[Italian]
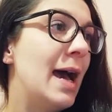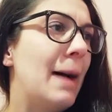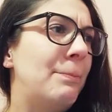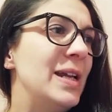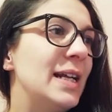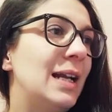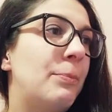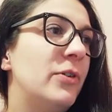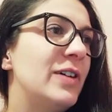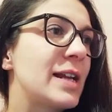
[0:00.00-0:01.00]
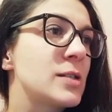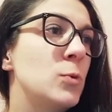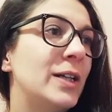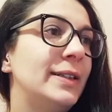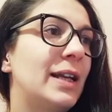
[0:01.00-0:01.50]
Appena la povera
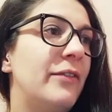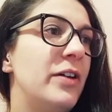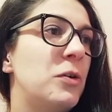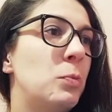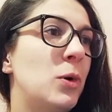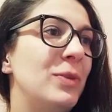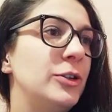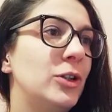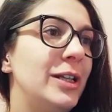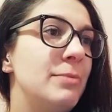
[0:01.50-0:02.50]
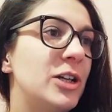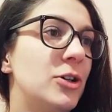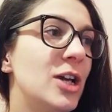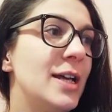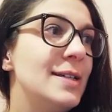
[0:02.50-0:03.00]
sguattera aveva un momento
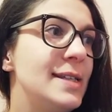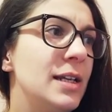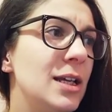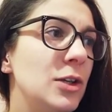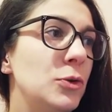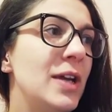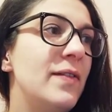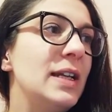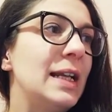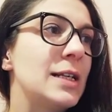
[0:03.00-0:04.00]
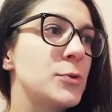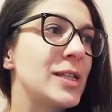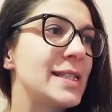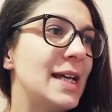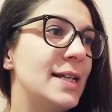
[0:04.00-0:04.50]
libero, si rinchiudeva nella
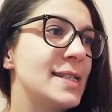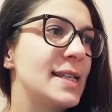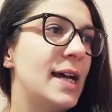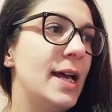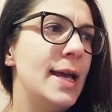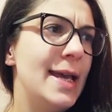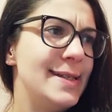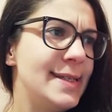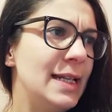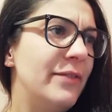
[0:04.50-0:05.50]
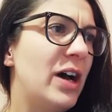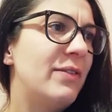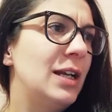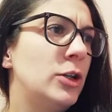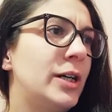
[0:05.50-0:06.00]
sua stanza e si
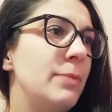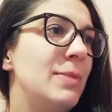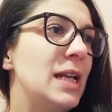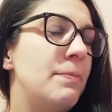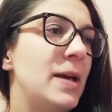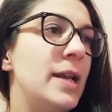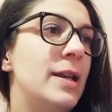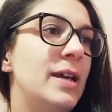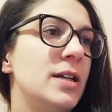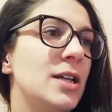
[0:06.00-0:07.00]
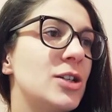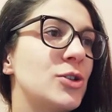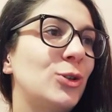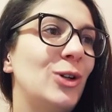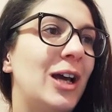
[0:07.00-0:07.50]
levava l'orribile pelle,
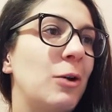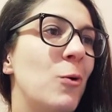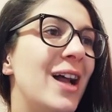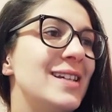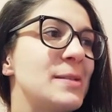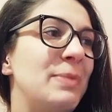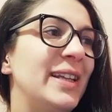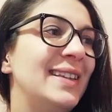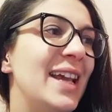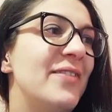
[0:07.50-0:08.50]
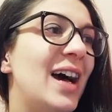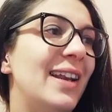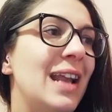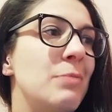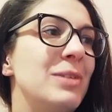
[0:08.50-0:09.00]
sotto la quale splendeva
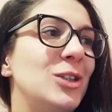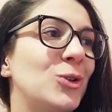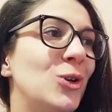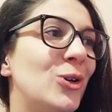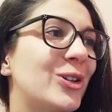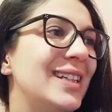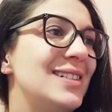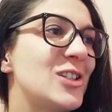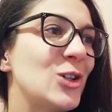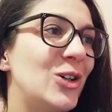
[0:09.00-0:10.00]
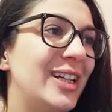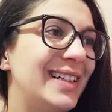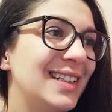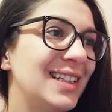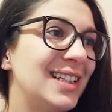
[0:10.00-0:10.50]
l'abito color del sole.